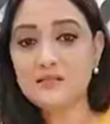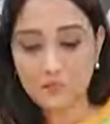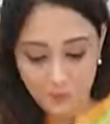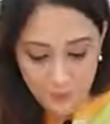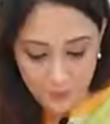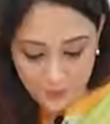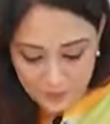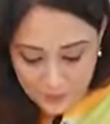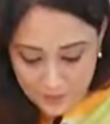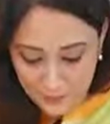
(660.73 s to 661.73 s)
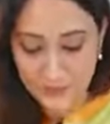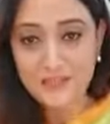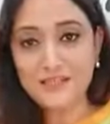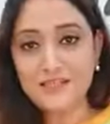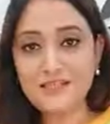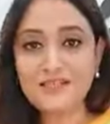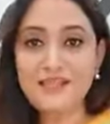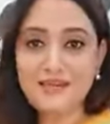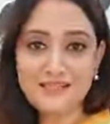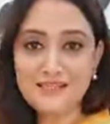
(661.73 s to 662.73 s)
কাছে খুব ভালো লাগছে আপনার মানে যেদিক থেকে
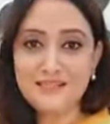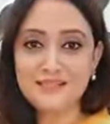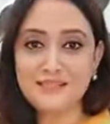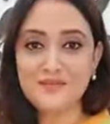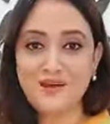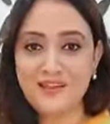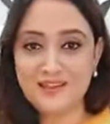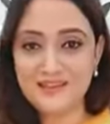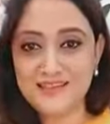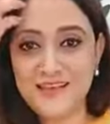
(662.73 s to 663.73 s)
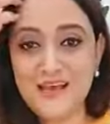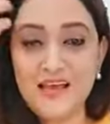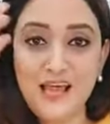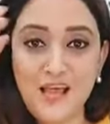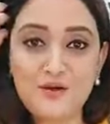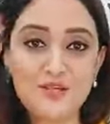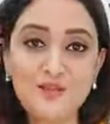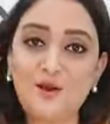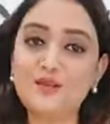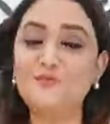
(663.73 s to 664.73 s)
তাকাচ্ছি সেদিক থেকে ভালো লাগতেছে এই হচ্ছে
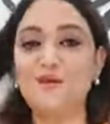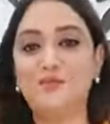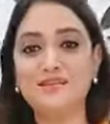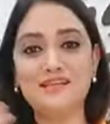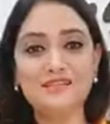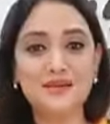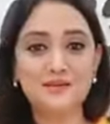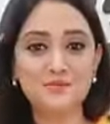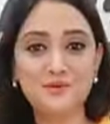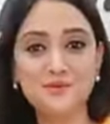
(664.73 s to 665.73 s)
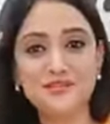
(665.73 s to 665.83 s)
লনের ব্যাপার যে ডিজাইন পরবেন